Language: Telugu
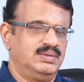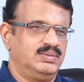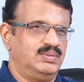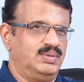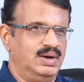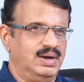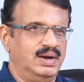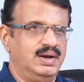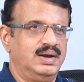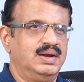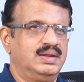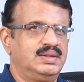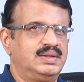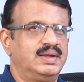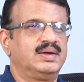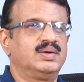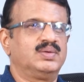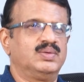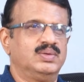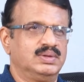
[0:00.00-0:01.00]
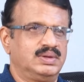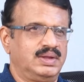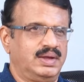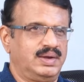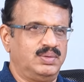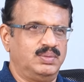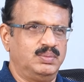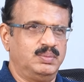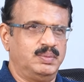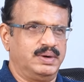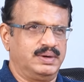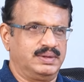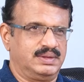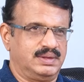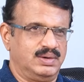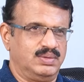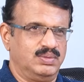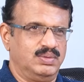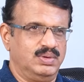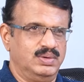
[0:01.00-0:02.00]
వాళ్ళు వెళ్తే ఇంకొంత ఎక్కువ
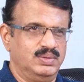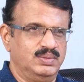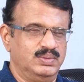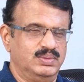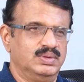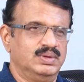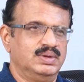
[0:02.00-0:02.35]
పెడతారు వాళ్ళు